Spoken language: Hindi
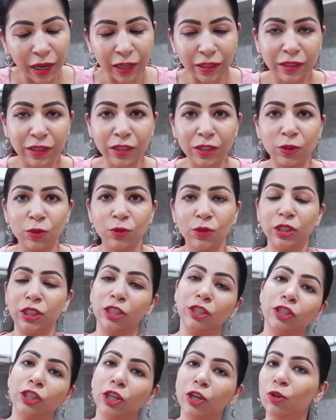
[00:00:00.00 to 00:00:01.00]
में ऐड करो
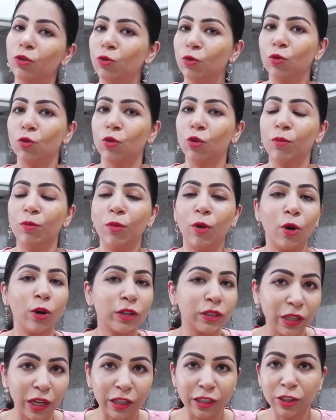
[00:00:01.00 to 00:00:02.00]
जिन जिन लोगों को
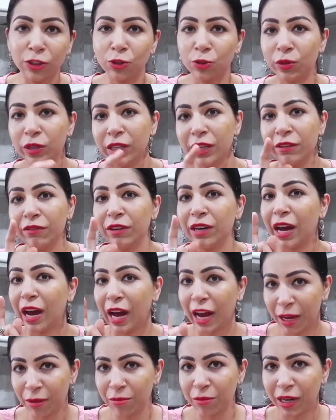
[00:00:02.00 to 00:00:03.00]
बहुत ज़्यादा शुगर लेवल
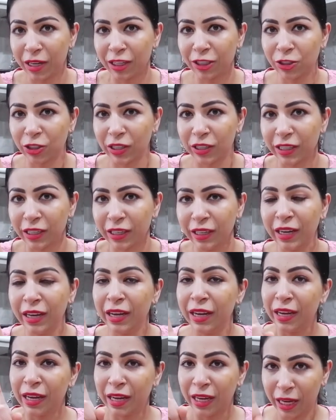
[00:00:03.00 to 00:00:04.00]
हाई माना जाता
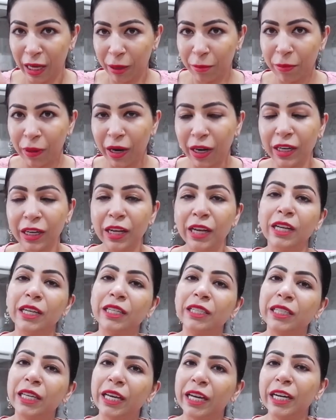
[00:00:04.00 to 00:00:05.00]
है ए
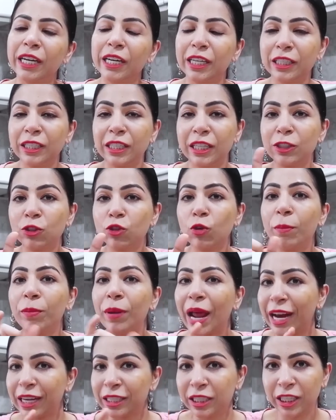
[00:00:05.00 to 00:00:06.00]
पार्ट सेकेंड एज इसको
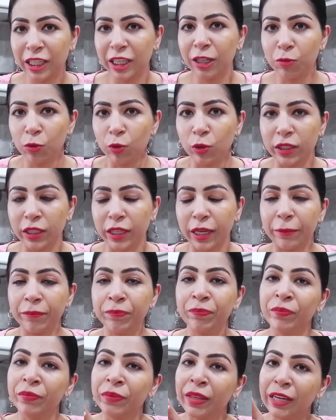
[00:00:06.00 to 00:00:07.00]
ब्लैक जीरी बोलते
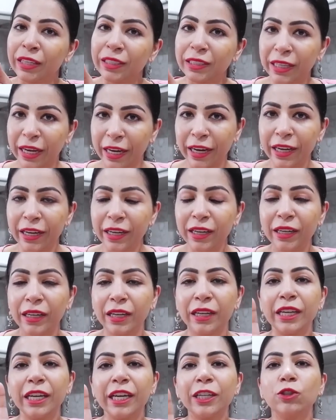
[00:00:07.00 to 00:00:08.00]
हैं सेकेंड
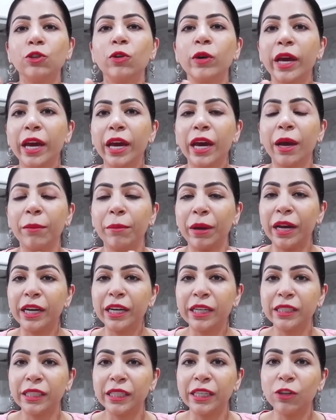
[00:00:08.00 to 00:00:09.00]
ये जो है
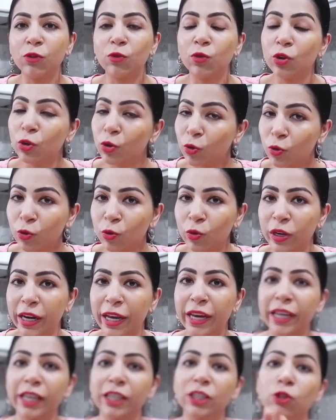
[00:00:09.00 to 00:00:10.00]
हमारी टी उन लोगों को
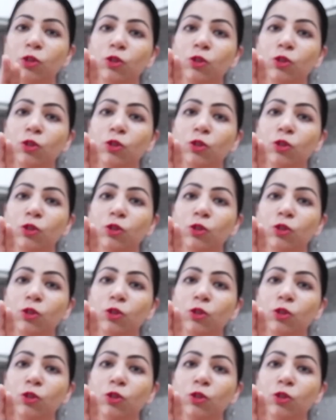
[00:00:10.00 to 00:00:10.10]
लेंगे